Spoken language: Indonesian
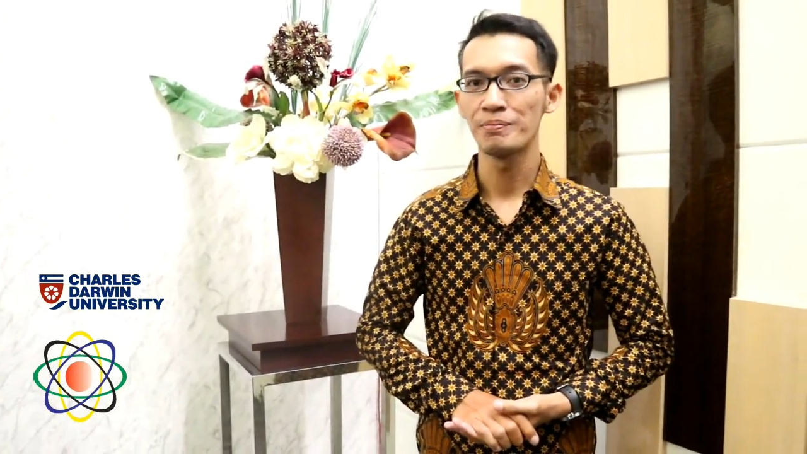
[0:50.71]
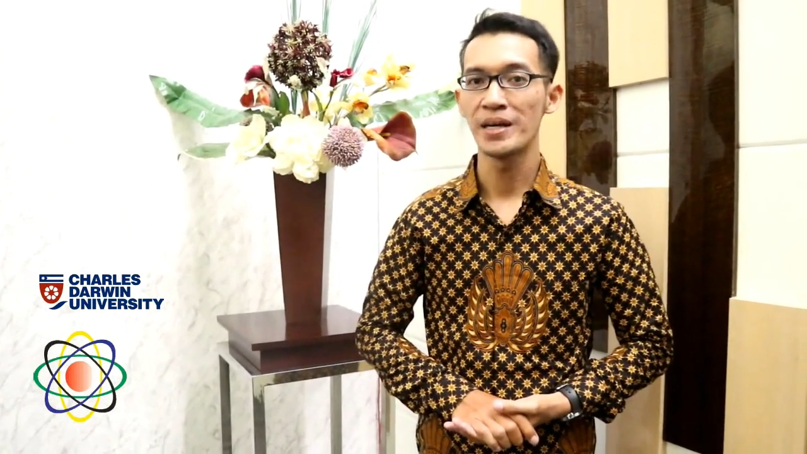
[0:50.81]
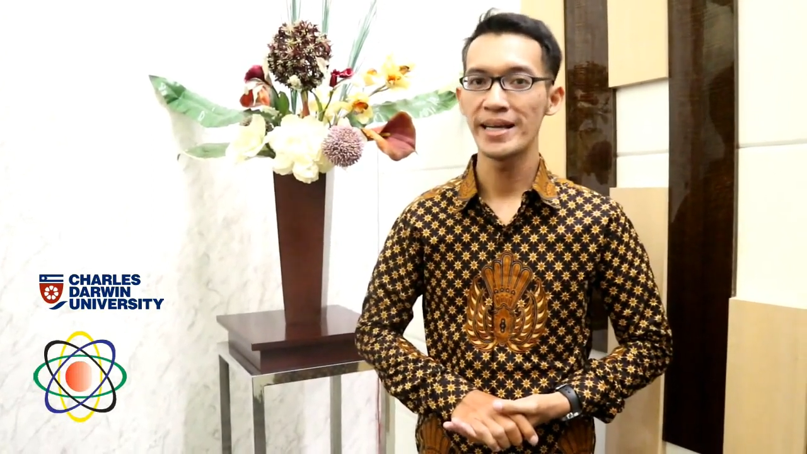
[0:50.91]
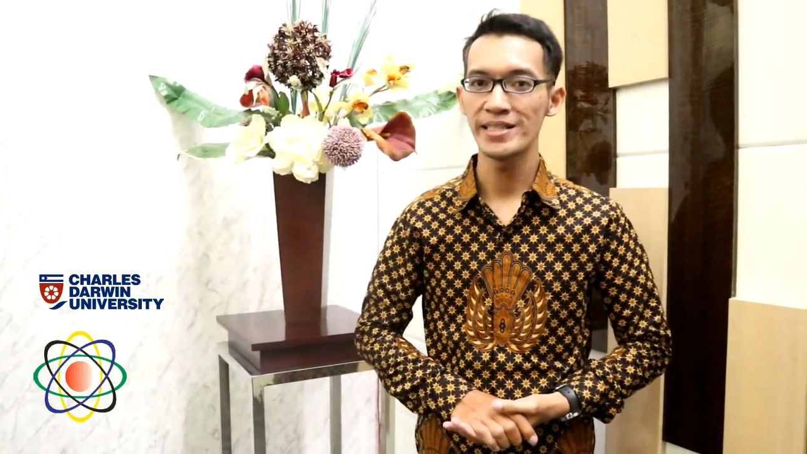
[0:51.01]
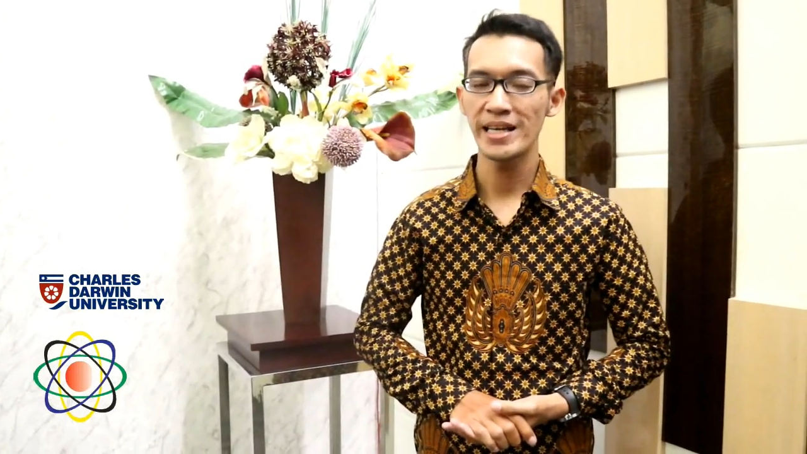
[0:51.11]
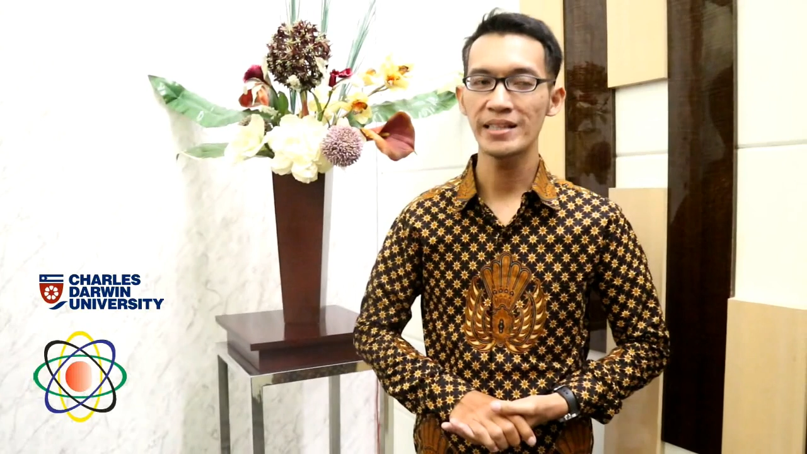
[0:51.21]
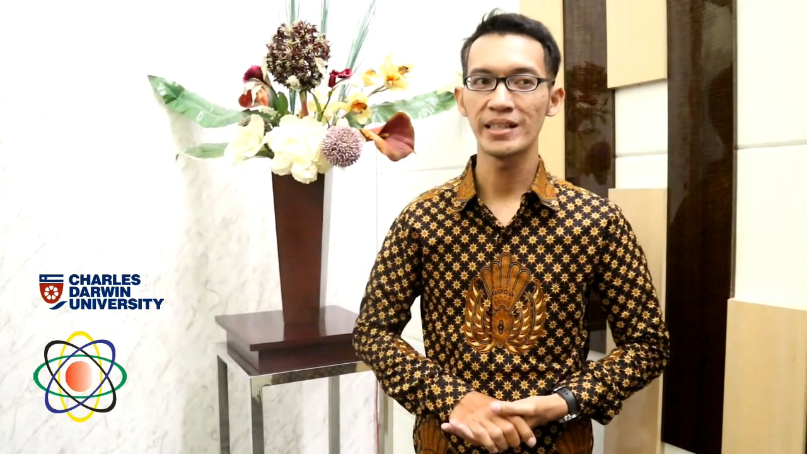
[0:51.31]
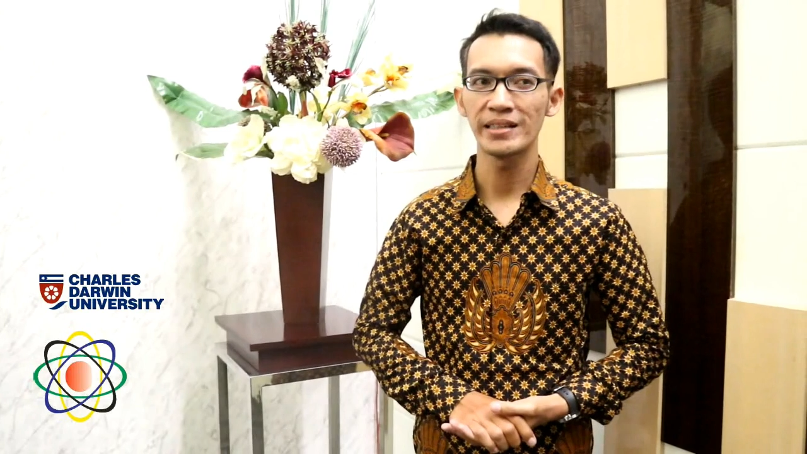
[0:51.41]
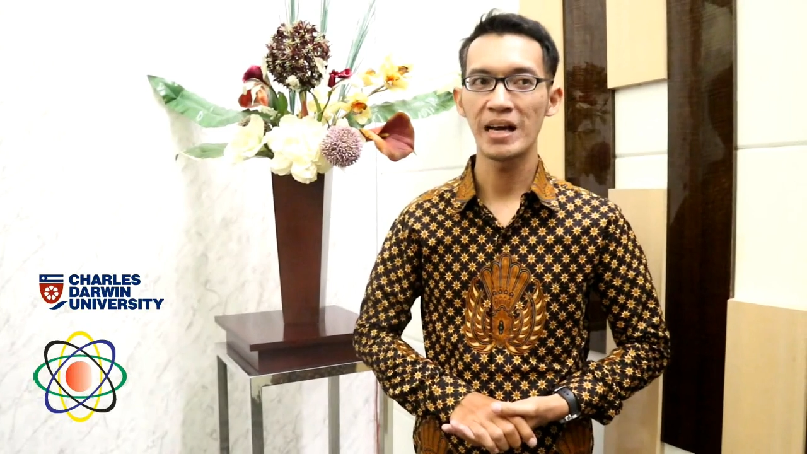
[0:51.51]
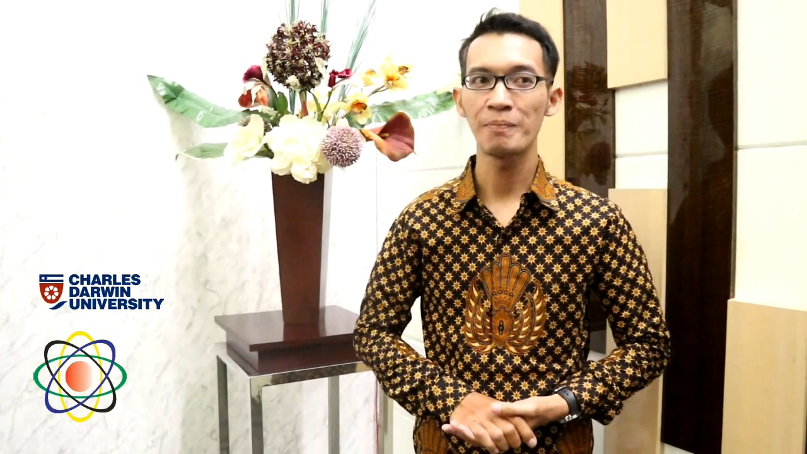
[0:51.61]
belajar
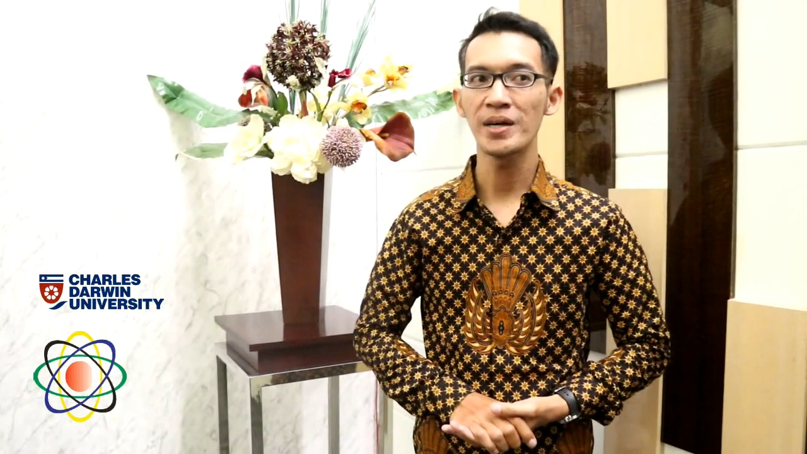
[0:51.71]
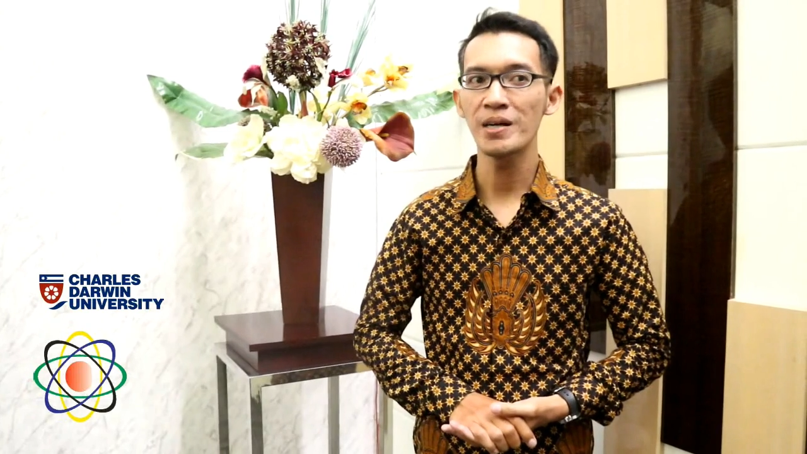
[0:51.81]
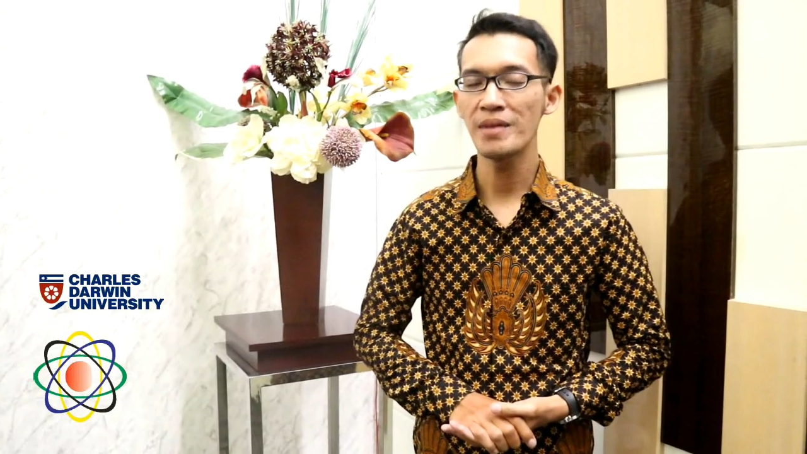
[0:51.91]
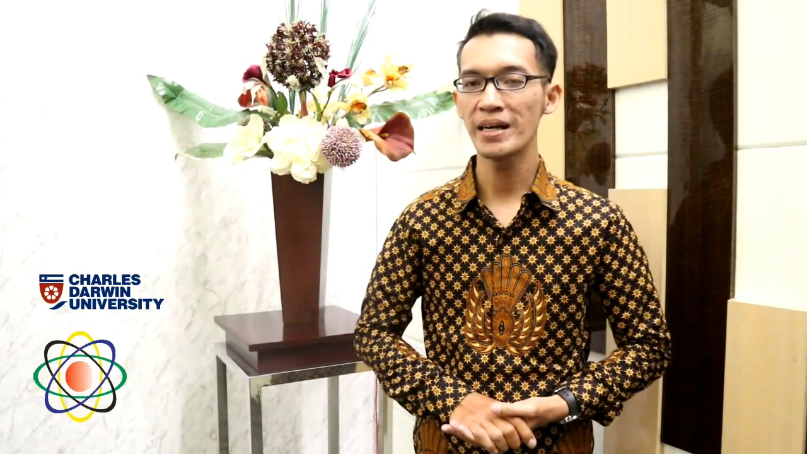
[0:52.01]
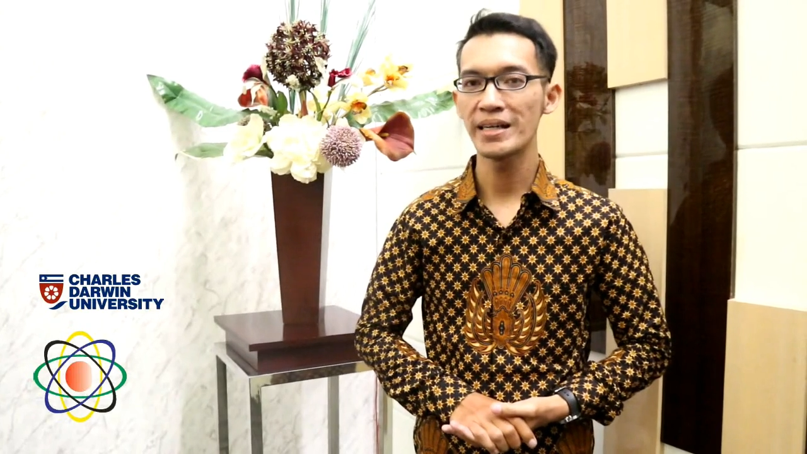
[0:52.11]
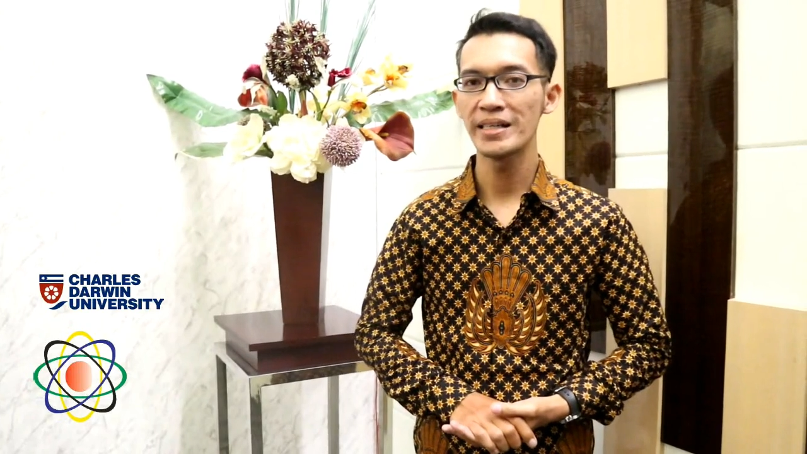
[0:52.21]
tentang pengembangan